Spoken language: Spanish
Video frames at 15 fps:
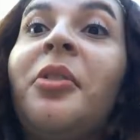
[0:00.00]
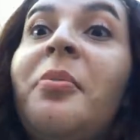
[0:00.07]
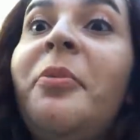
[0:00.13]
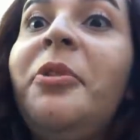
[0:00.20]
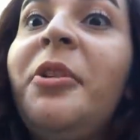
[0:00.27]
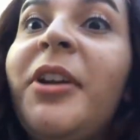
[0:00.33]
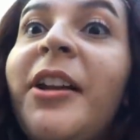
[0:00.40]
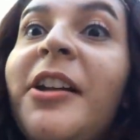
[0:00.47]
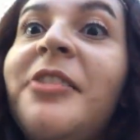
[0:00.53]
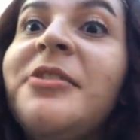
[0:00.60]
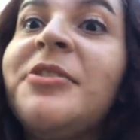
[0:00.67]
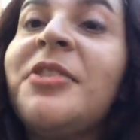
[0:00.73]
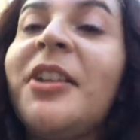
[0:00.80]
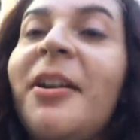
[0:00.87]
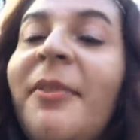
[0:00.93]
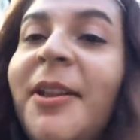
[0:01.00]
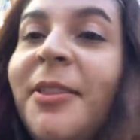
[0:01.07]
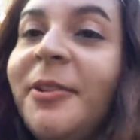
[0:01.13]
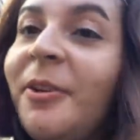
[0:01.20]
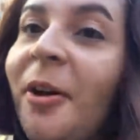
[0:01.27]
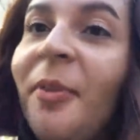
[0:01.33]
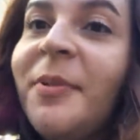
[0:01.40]
Todo el mundo cree que lo estoy
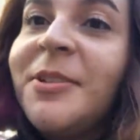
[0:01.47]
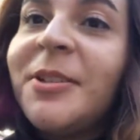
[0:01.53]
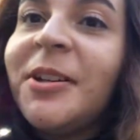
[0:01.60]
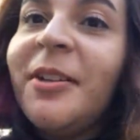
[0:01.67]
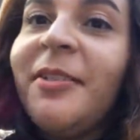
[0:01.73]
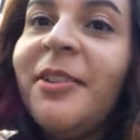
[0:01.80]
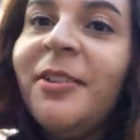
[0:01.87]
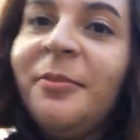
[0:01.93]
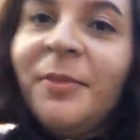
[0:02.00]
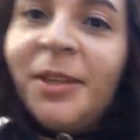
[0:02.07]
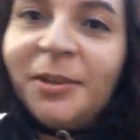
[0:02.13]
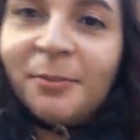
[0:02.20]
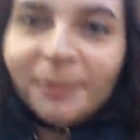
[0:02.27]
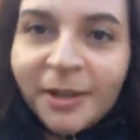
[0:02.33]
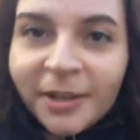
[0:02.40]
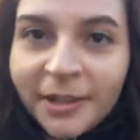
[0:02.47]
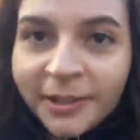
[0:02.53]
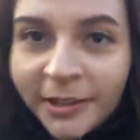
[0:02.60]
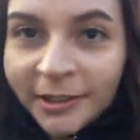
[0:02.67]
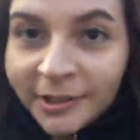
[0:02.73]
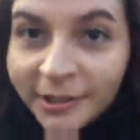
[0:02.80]
grabando, ¿no? Me estoy grabando a mí, vean.